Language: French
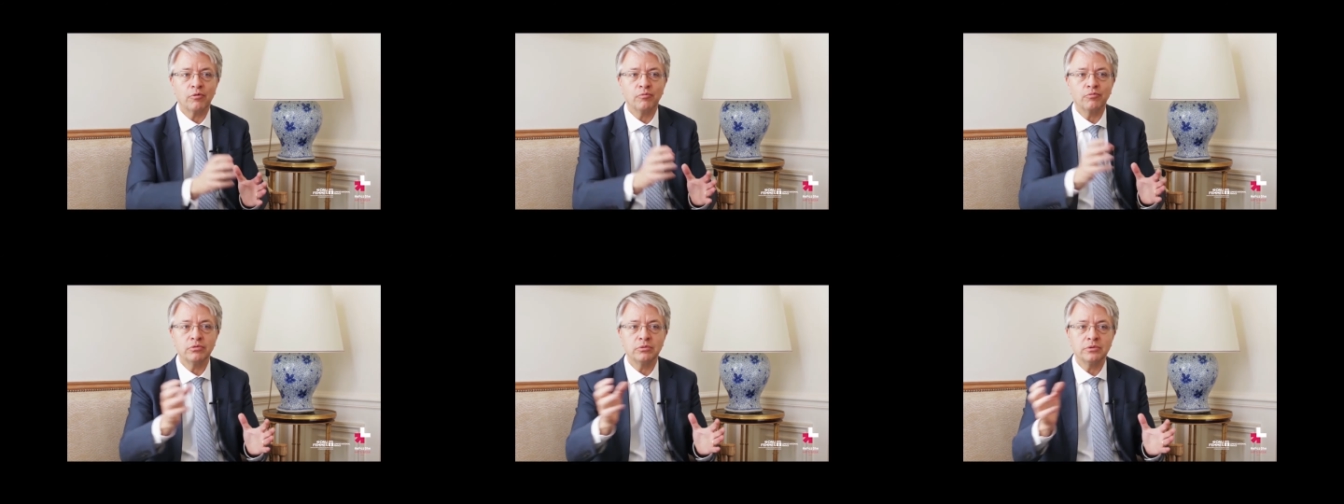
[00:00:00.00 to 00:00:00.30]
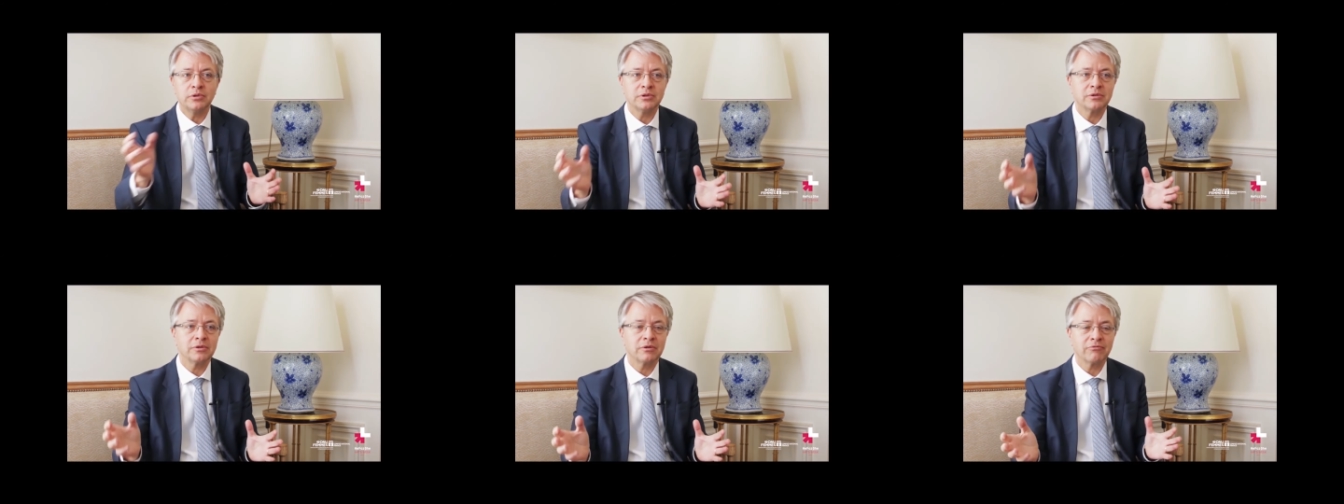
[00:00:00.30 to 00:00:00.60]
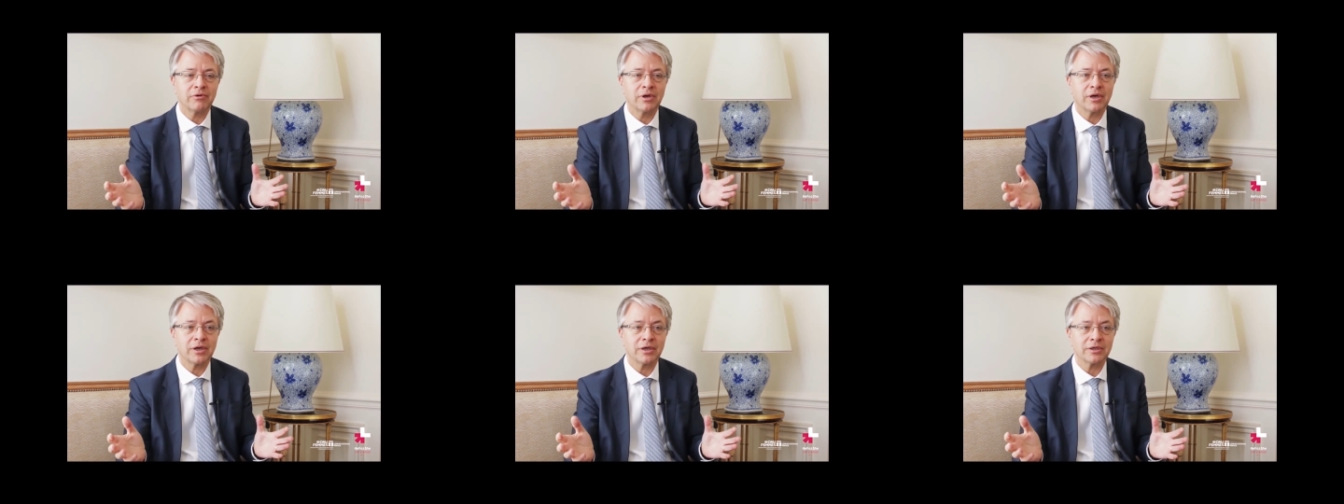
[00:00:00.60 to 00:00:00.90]
Au bout de 10 ans,
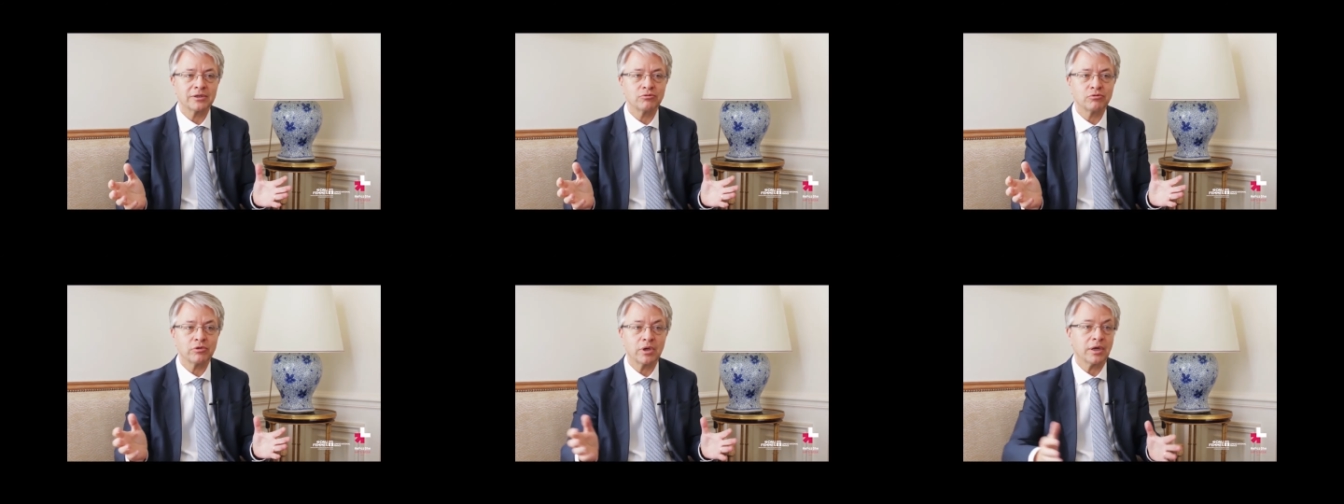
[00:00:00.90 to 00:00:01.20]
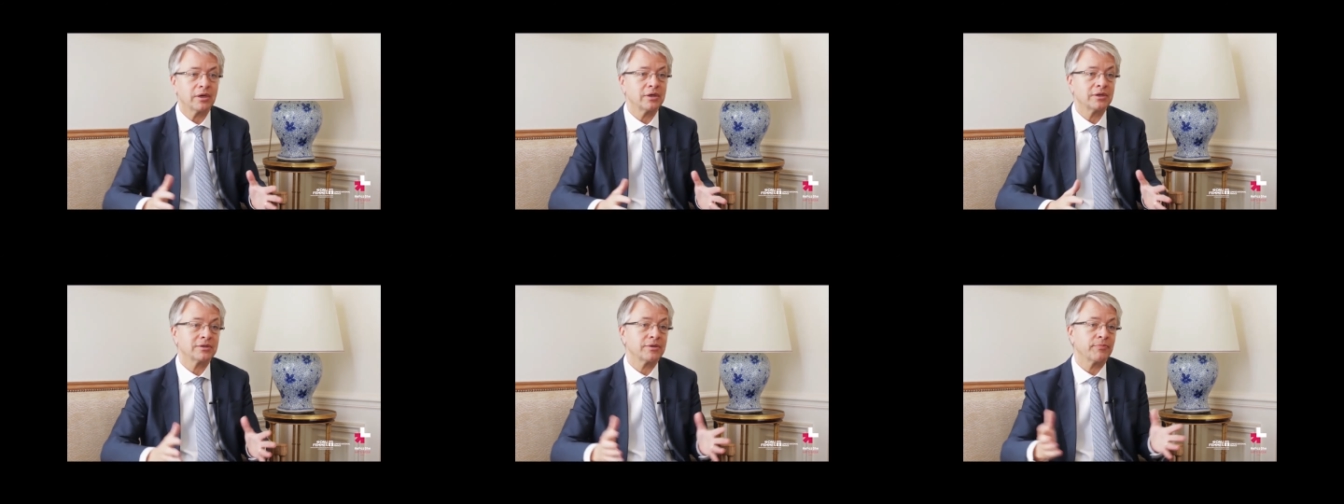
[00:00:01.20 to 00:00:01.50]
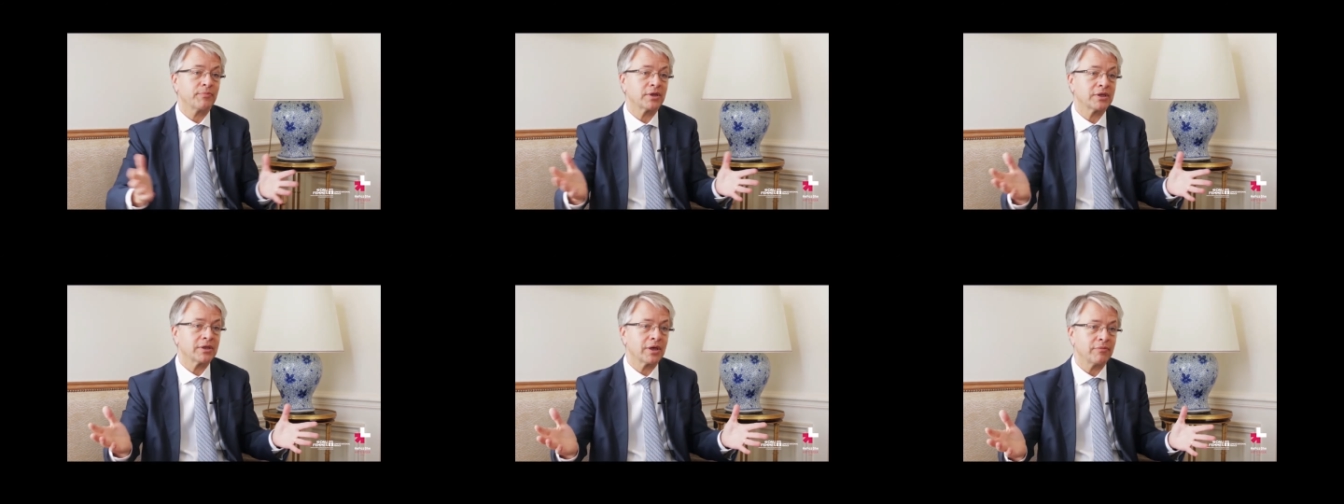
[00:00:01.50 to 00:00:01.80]
voilà le résultat. Et
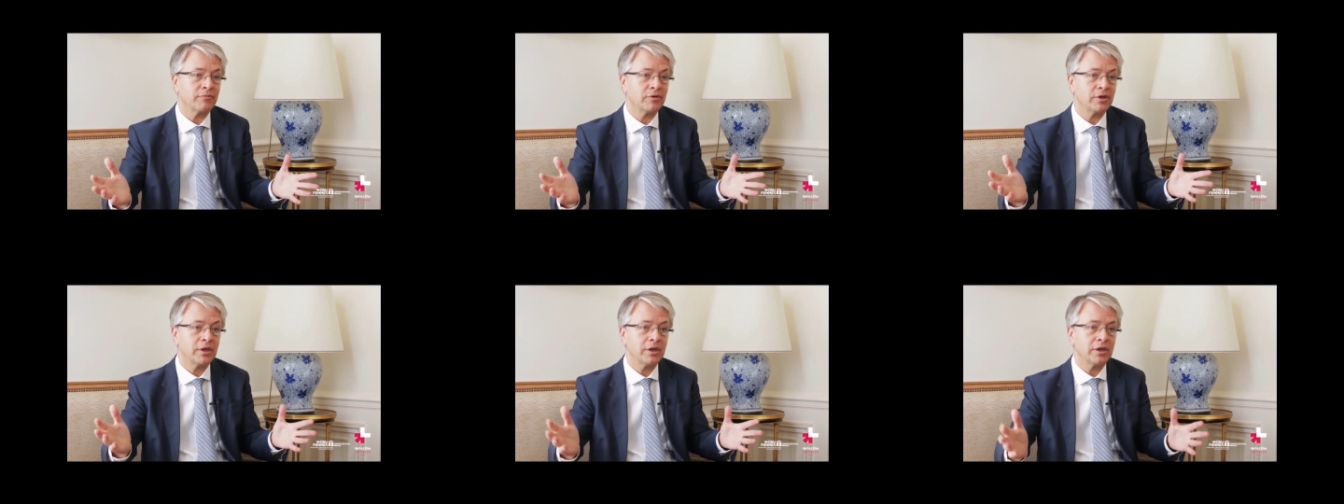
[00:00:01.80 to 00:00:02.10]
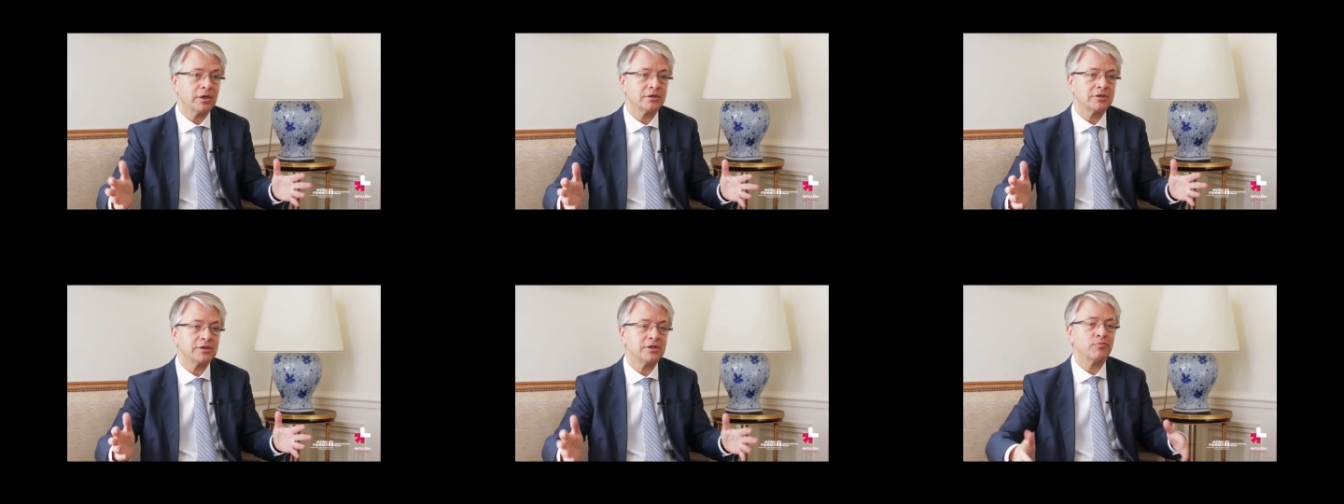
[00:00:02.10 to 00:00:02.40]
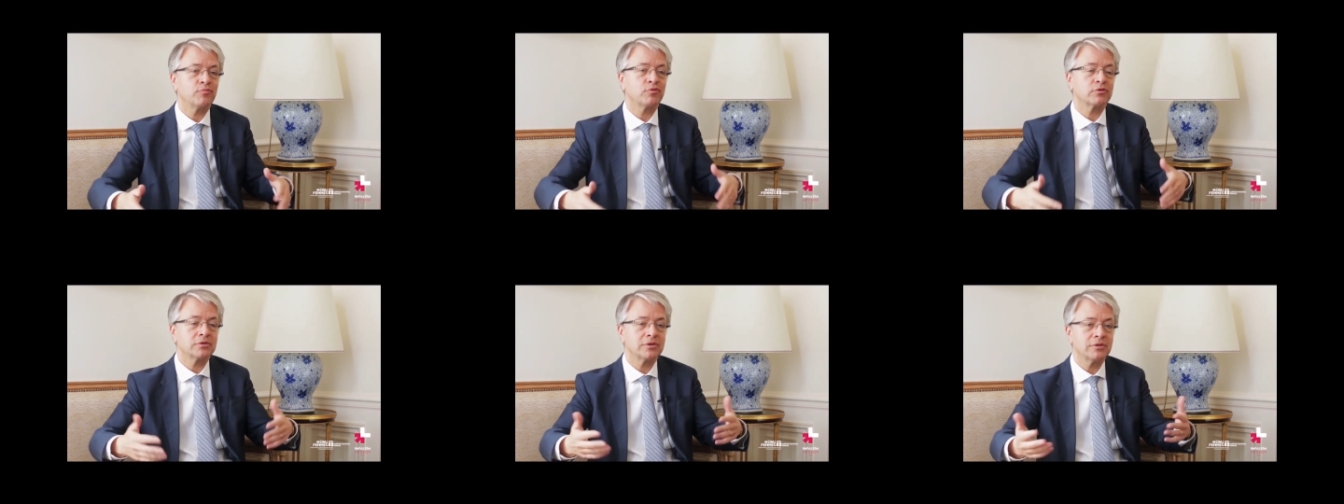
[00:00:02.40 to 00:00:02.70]
c'est pas terminé, et
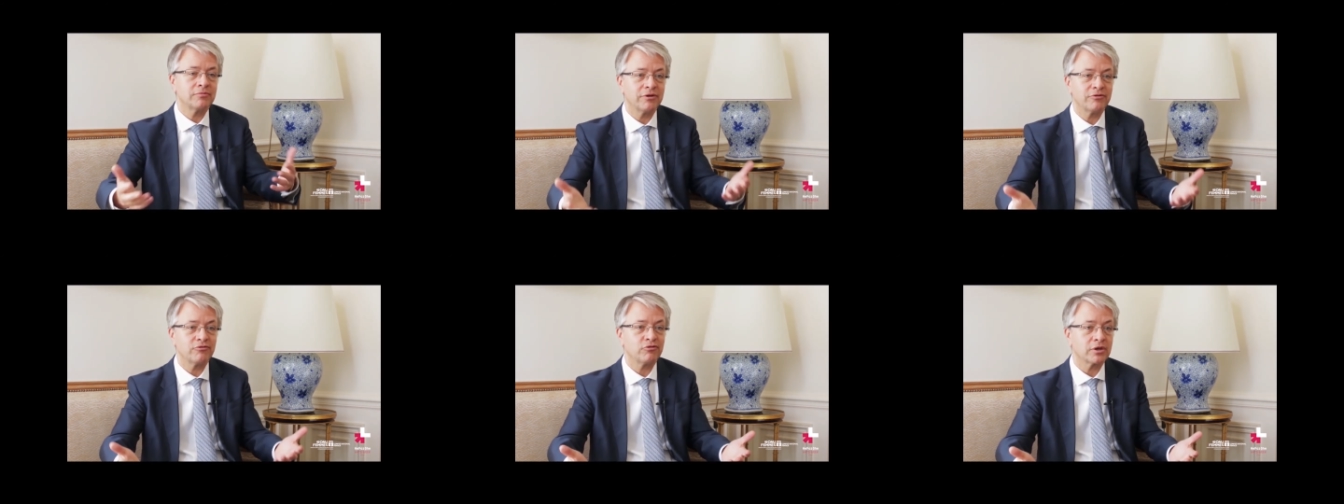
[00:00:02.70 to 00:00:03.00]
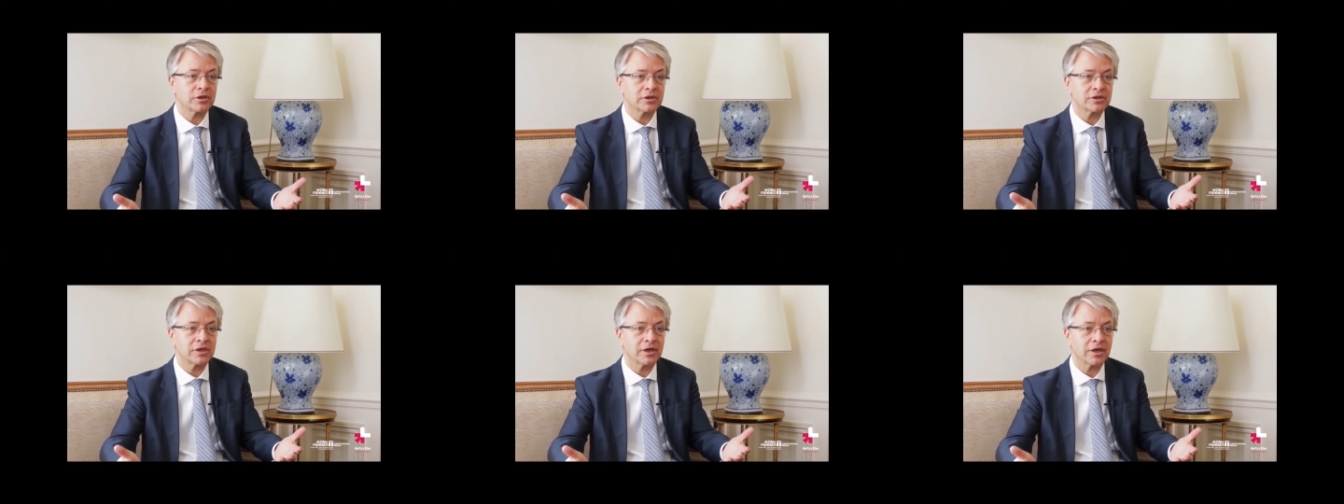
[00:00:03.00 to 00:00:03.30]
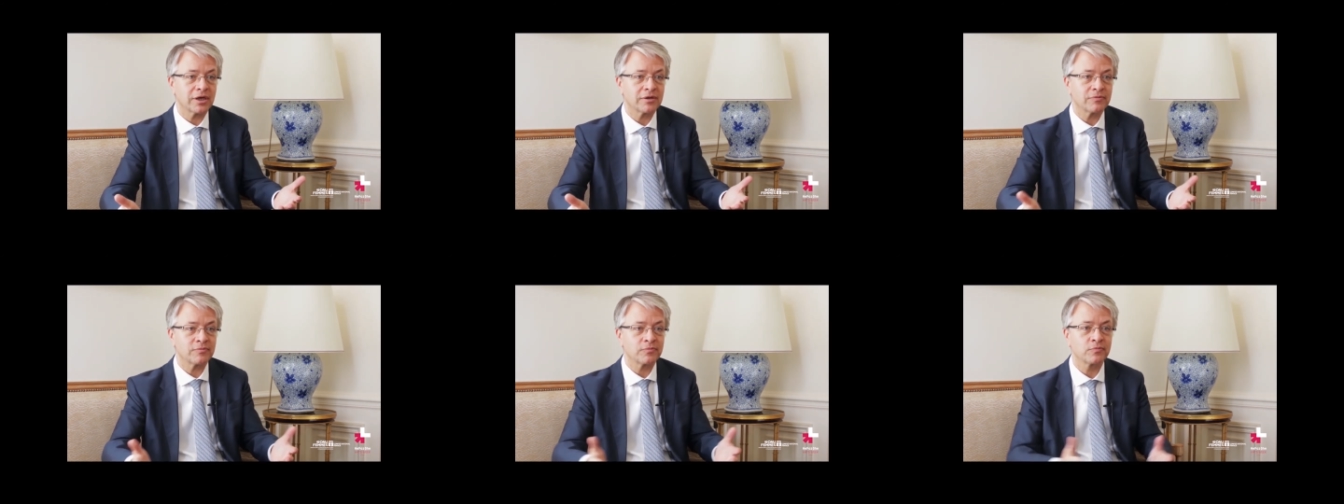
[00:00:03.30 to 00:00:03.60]
si possible, il faut
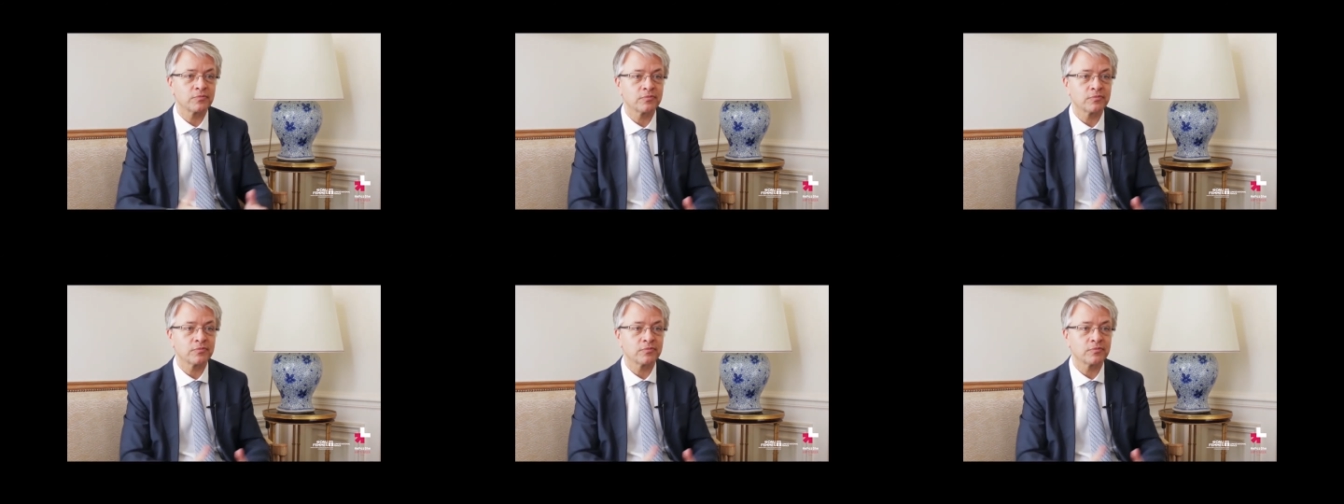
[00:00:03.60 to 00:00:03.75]
accélérer.